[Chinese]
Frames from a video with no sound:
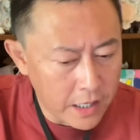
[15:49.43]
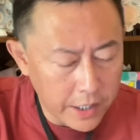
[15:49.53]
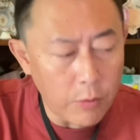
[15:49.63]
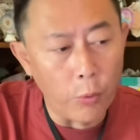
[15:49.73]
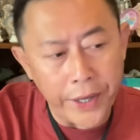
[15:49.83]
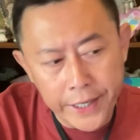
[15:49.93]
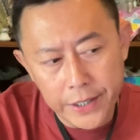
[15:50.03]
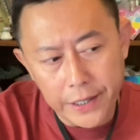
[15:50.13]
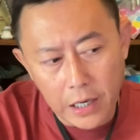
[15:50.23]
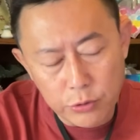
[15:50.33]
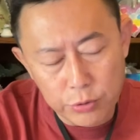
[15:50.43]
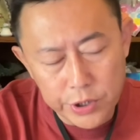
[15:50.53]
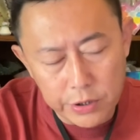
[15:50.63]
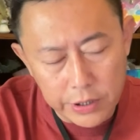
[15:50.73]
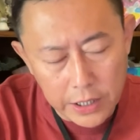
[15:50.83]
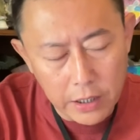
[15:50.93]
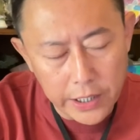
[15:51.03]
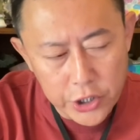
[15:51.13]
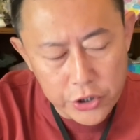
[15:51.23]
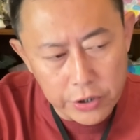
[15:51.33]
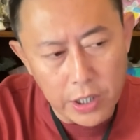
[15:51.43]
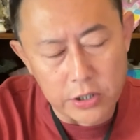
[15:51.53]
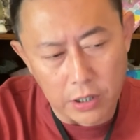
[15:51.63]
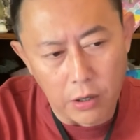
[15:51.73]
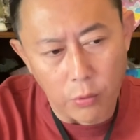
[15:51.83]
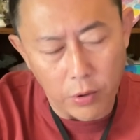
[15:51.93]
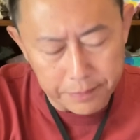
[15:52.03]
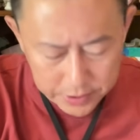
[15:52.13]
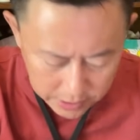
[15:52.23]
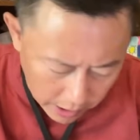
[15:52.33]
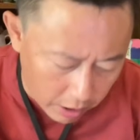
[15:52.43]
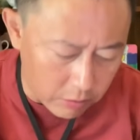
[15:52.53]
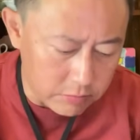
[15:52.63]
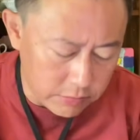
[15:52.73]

第五一个呢，就是您离职的时候，我不知道。